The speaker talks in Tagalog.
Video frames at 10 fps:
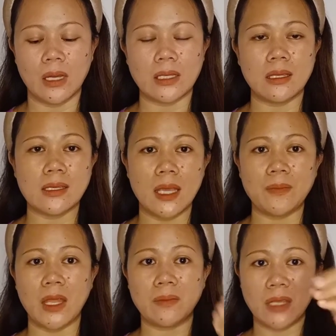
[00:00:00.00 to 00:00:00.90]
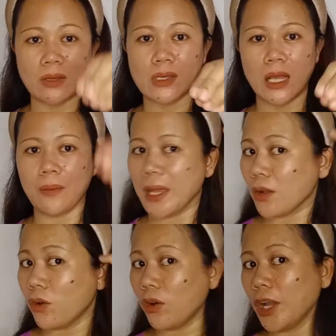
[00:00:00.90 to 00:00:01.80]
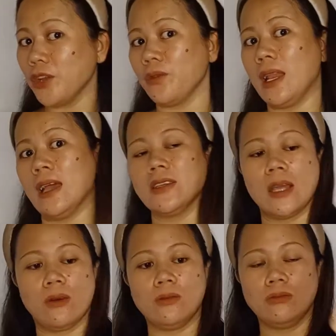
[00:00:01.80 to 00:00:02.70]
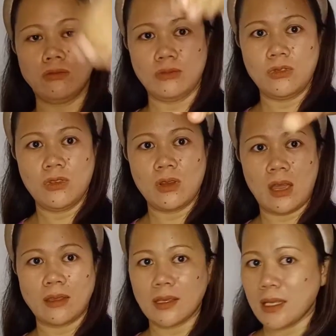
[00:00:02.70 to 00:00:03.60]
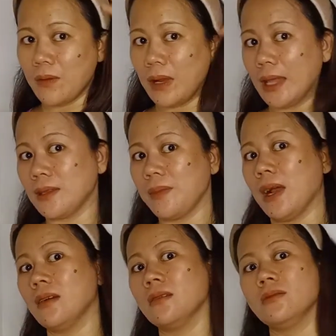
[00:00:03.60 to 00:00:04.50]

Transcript: At the same time, dito sa kamay ko, oh, ngayon wala siya. Oh kahit isa wala, di ba?